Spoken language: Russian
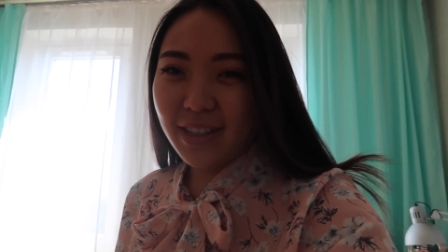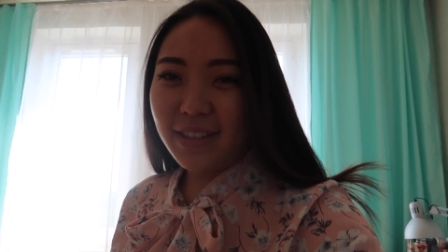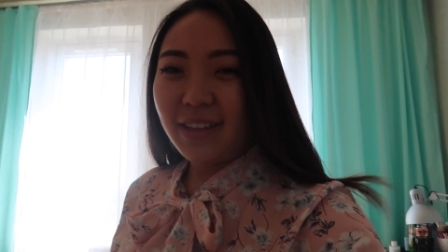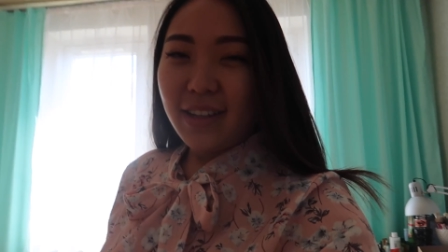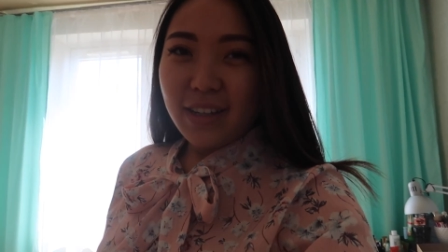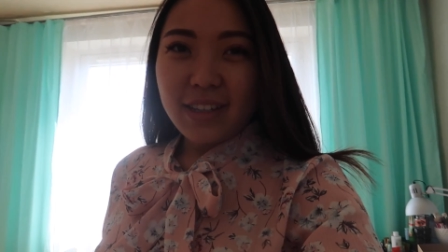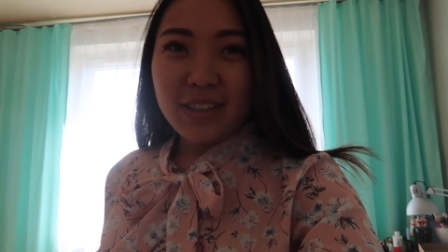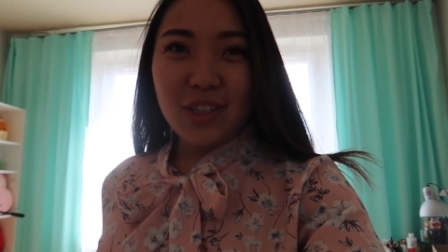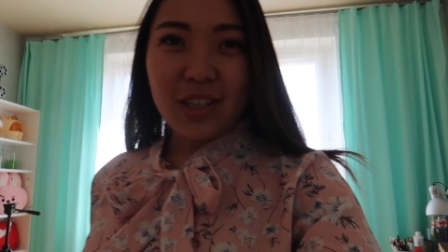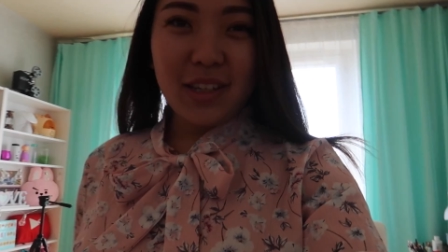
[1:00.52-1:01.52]
стало.
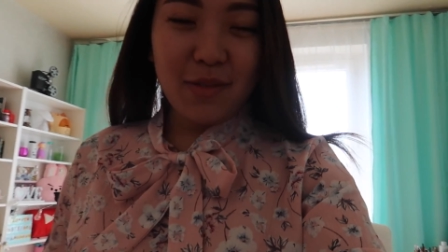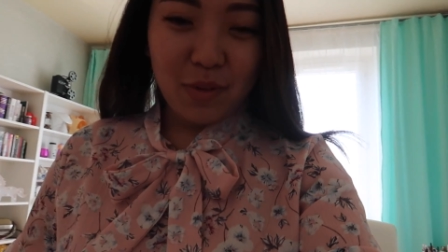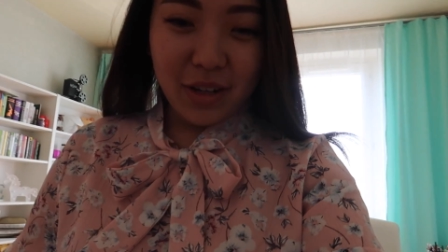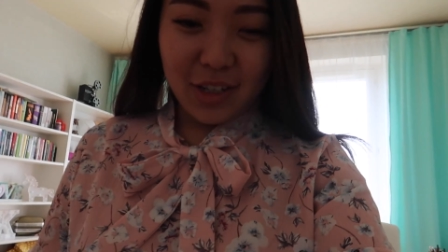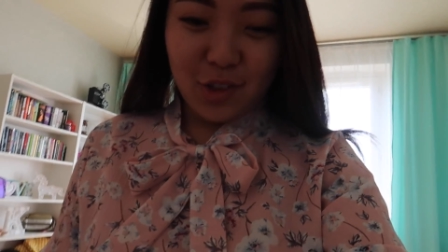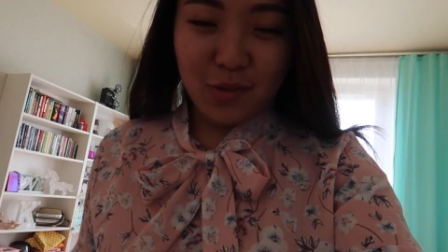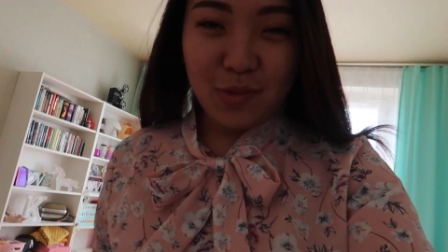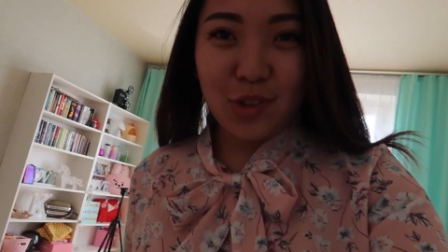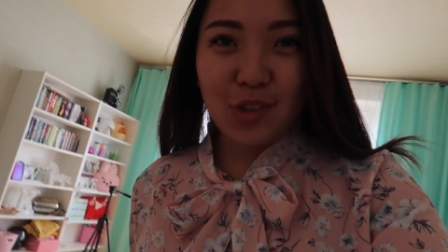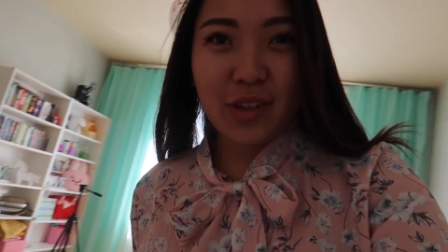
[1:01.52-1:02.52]
Сейчас покажу
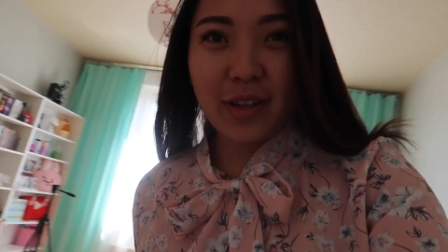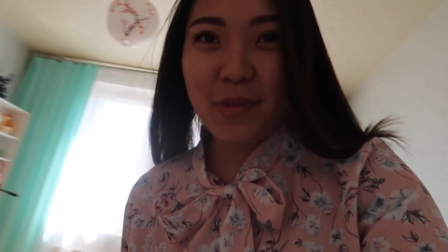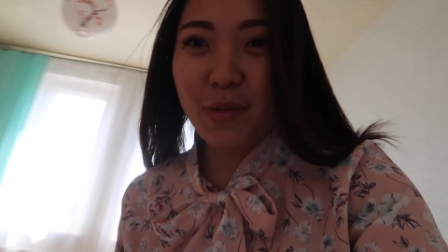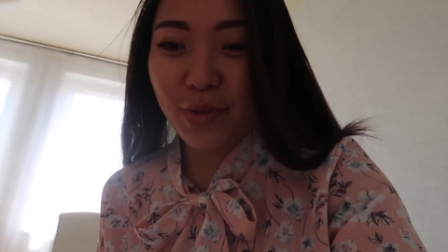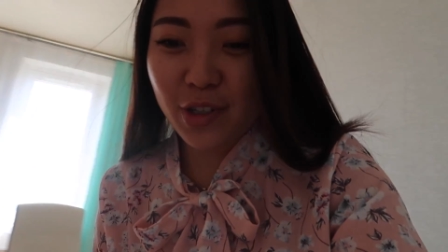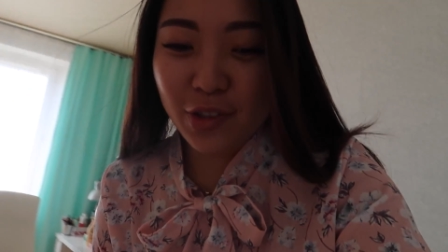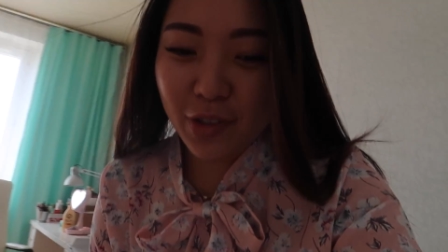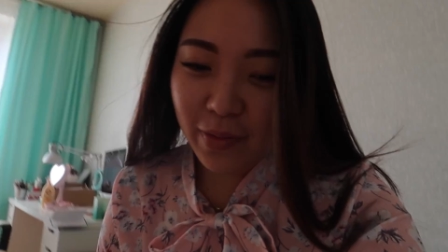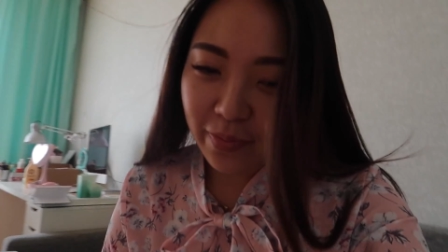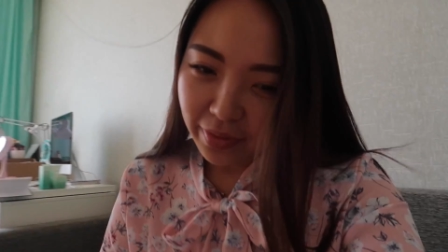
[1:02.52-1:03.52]
вам то, что ко мне
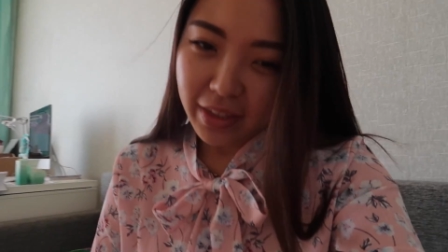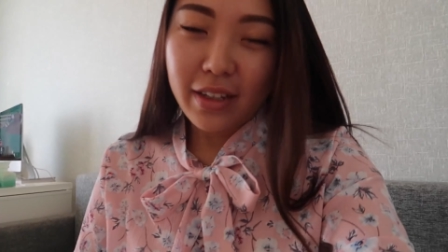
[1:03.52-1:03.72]
пришло.